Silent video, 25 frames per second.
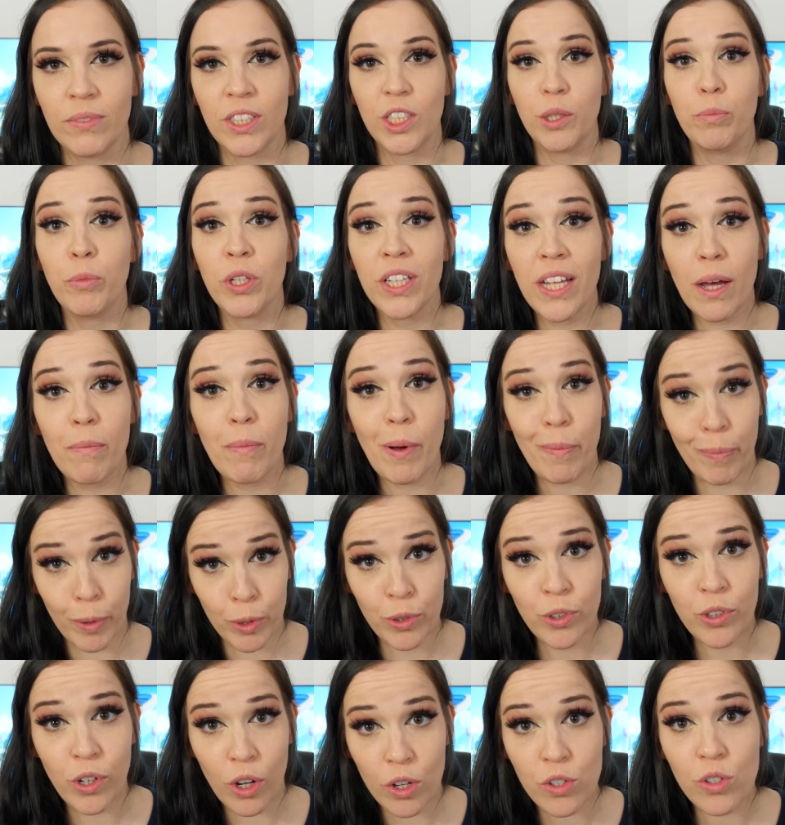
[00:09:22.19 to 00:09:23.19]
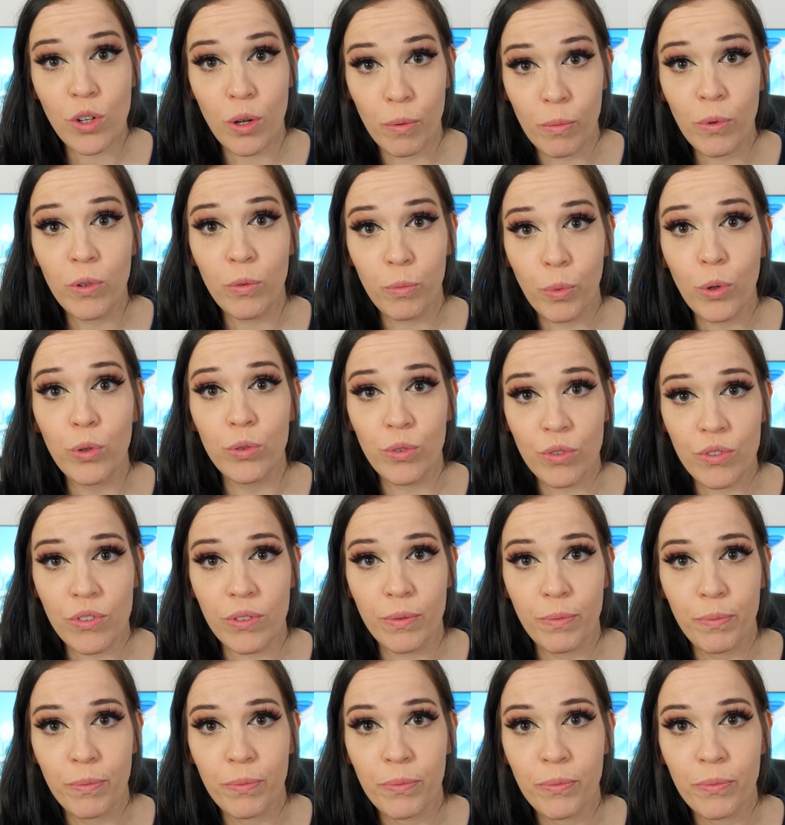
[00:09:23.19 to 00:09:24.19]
J'ai demandé à ma pote corse comment on prononce.